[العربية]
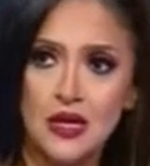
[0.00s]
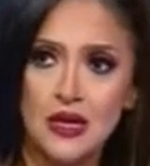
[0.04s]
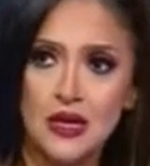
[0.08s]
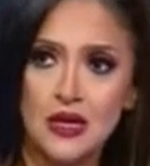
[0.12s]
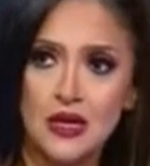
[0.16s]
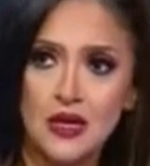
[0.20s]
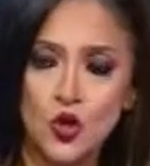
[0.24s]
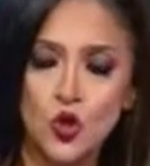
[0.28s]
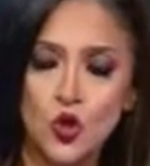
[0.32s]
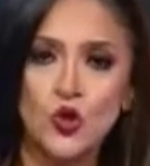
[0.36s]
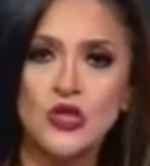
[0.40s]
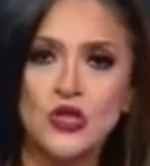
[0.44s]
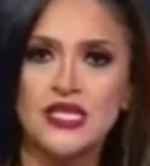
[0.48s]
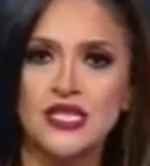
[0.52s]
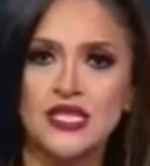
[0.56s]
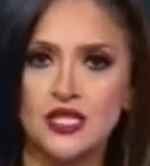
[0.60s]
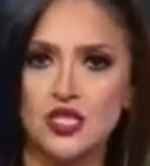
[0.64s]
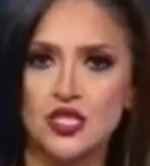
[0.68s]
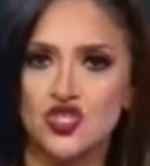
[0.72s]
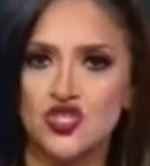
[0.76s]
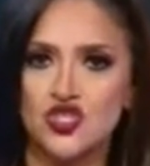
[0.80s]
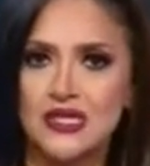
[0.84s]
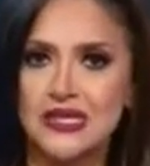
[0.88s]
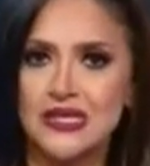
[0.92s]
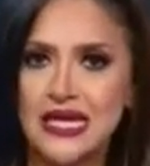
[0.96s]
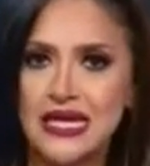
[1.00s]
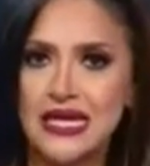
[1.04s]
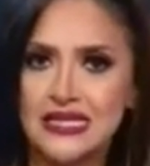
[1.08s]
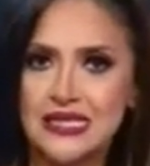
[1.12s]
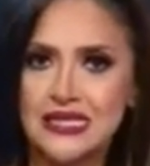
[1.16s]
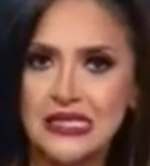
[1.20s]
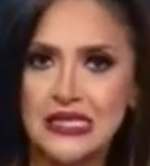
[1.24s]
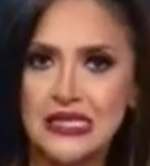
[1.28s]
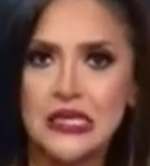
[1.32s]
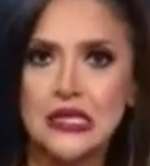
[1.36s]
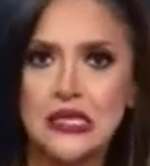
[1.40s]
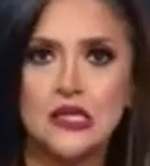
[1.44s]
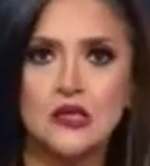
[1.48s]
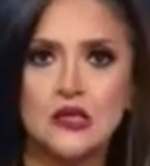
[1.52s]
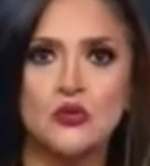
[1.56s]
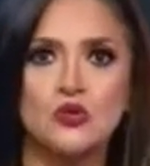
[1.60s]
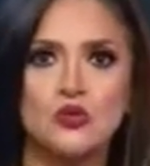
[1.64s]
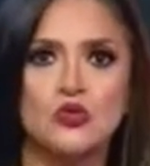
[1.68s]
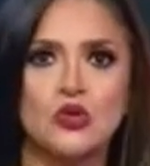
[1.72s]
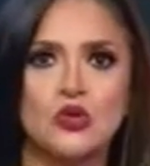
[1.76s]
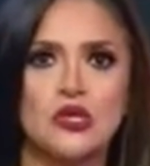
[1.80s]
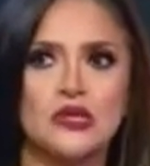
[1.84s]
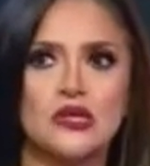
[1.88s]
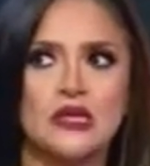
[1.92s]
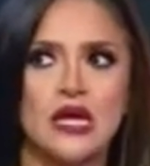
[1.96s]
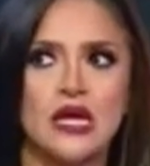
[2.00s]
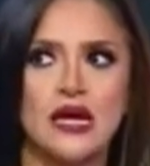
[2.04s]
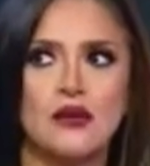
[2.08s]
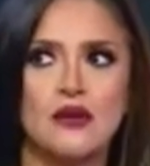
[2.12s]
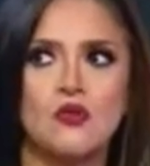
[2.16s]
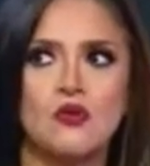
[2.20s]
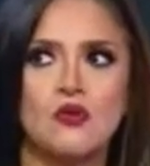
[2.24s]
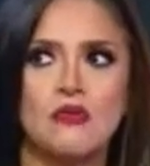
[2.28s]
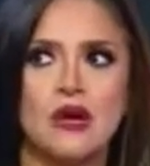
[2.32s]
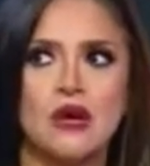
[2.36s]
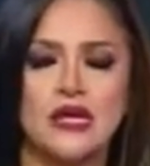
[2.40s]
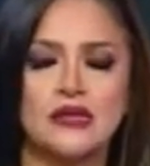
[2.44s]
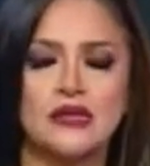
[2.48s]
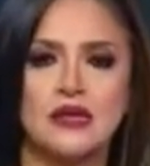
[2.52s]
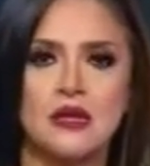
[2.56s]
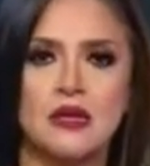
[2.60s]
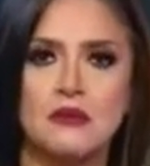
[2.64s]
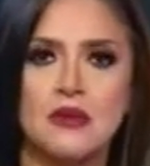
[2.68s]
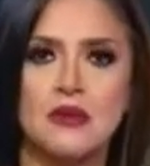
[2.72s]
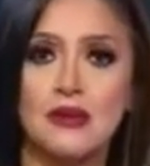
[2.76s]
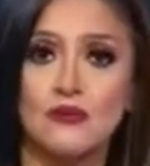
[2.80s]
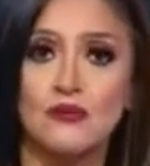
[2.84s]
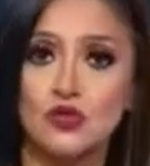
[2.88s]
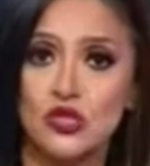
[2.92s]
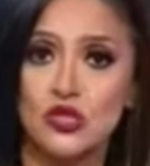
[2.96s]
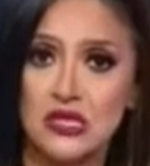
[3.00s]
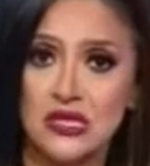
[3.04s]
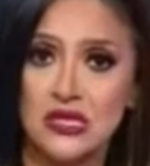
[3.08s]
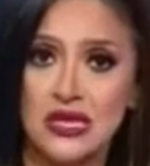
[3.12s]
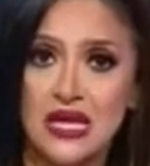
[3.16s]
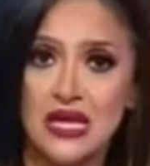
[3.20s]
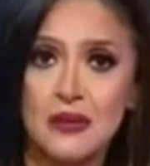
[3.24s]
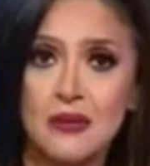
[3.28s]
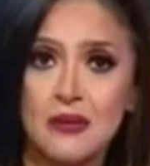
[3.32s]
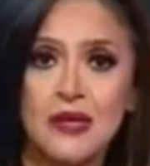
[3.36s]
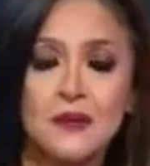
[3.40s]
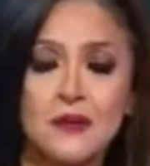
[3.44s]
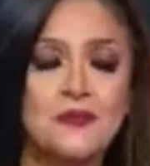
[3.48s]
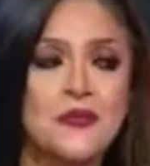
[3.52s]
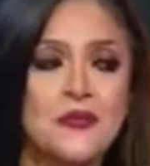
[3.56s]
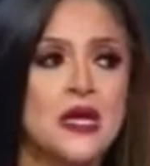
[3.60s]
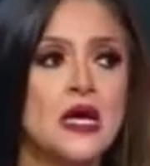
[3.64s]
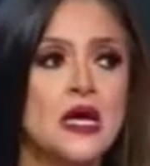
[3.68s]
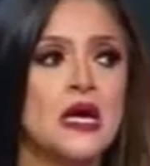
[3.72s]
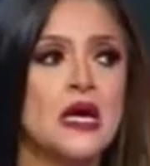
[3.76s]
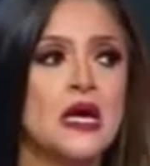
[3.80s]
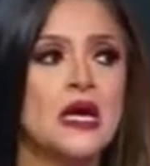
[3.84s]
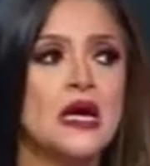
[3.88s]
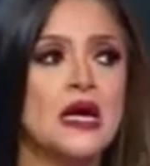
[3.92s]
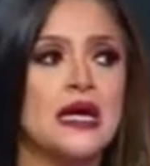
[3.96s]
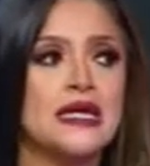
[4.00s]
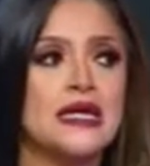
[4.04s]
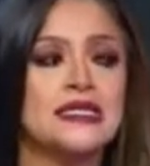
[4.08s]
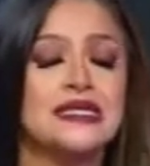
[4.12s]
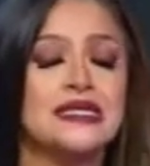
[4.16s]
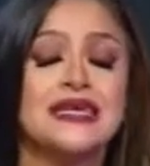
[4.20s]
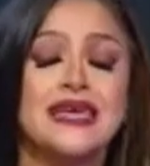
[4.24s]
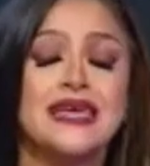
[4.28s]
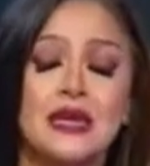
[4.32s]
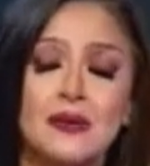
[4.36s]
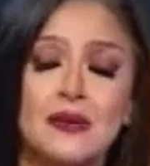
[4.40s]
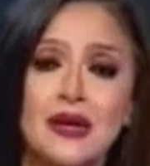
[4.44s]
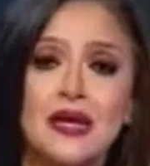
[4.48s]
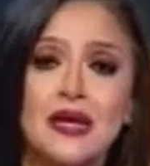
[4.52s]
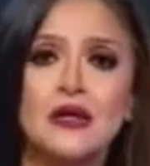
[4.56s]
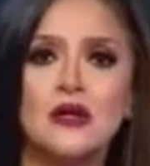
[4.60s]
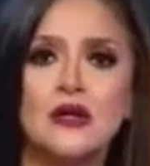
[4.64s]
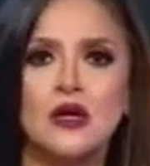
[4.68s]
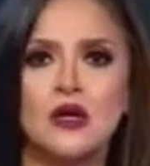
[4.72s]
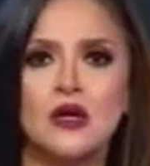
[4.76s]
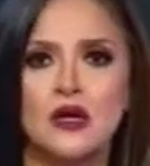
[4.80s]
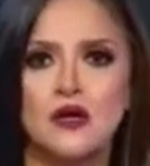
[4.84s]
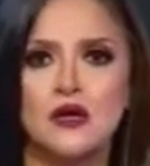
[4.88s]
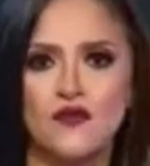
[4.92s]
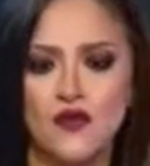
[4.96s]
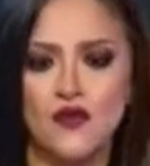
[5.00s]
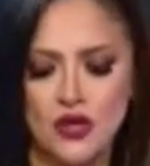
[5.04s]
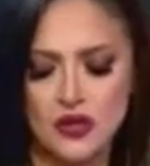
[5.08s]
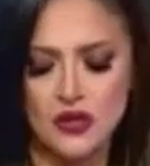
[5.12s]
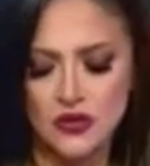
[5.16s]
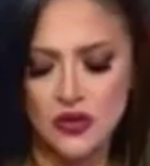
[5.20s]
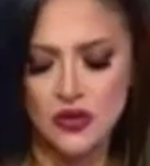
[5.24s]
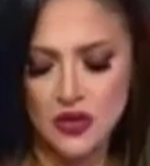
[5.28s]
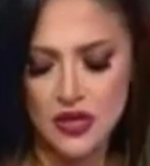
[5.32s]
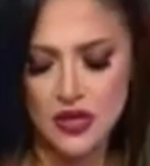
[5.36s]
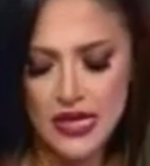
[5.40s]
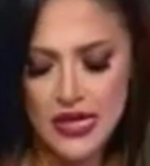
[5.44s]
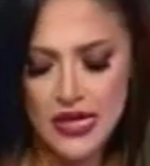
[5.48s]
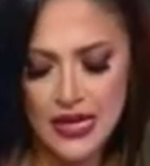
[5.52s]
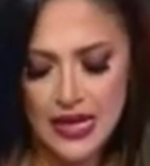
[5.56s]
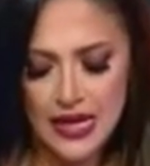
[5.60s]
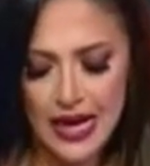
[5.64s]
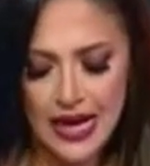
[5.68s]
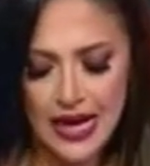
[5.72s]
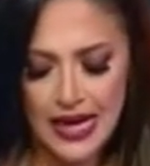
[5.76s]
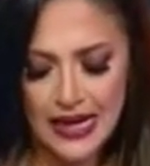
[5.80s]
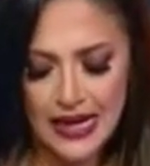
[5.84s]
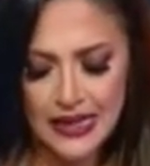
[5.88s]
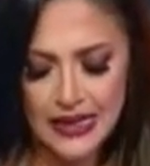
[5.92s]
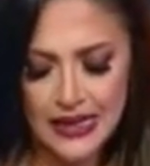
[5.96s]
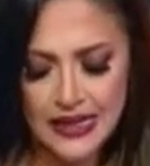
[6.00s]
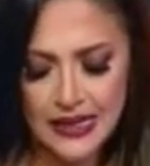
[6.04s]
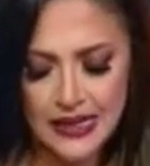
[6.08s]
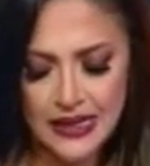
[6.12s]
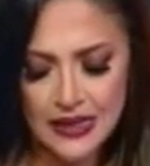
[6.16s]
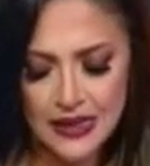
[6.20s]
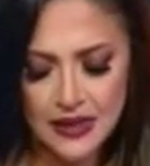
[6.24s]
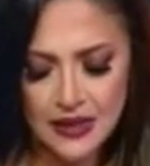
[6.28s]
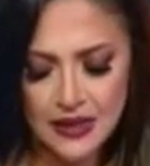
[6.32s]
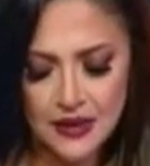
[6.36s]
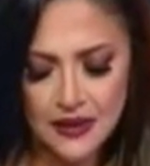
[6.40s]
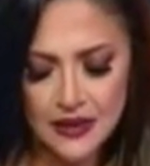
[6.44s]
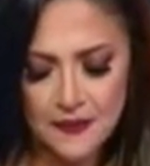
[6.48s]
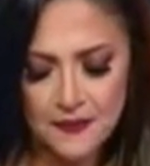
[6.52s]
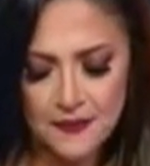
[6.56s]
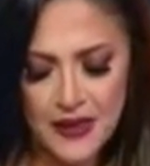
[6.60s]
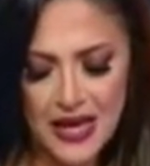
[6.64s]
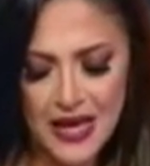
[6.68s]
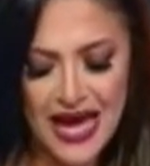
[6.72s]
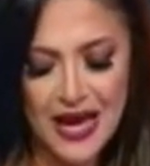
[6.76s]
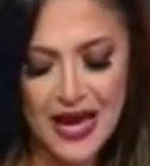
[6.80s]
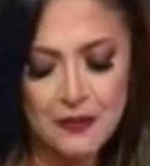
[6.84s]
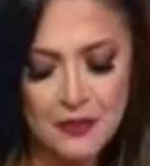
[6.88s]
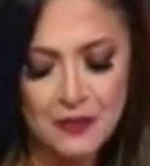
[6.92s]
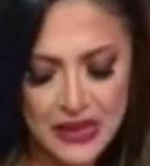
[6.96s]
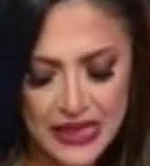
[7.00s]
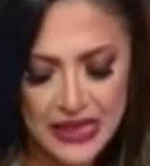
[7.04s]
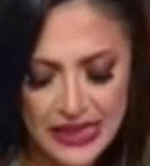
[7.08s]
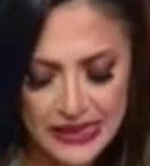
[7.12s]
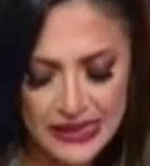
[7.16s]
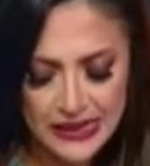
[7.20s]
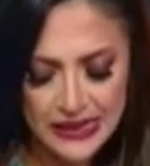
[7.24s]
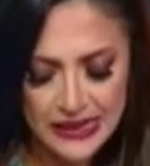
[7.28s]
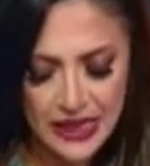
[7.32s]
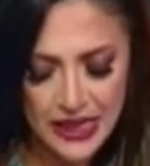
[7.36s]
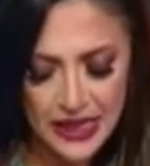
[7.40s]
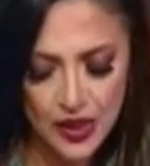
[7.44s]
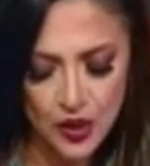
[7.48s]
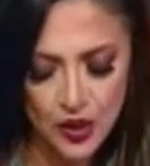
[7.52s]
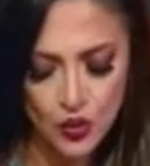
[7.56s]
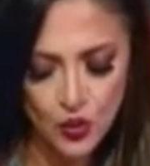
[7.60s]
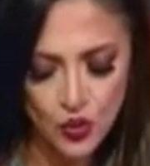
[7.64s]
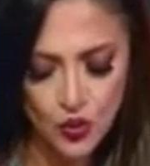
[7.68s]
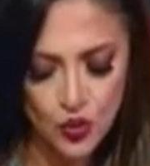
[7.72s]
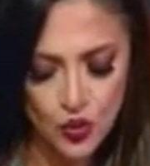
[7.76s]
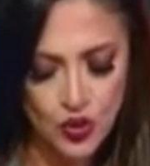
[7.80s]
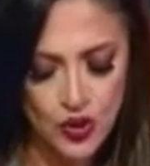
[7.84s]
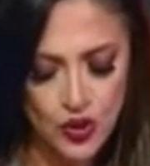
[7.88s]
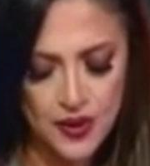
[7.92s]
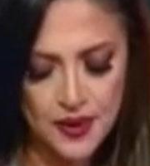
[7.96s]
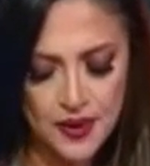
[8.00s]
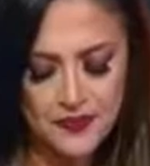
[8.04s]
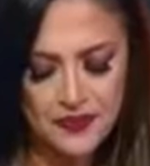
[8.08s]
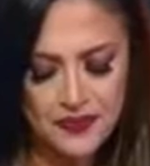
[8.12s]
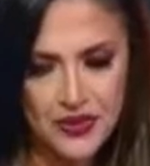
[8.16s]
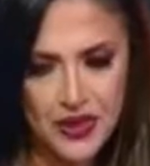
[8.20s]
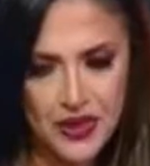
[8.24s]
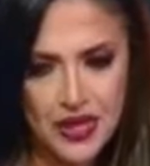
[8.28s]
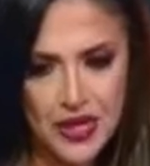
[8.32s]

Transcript: آه، رؤية 2030 والتعامل مع التنمية المستدامة عايزين كمان نعرف أكتر عن آه، أهميتها و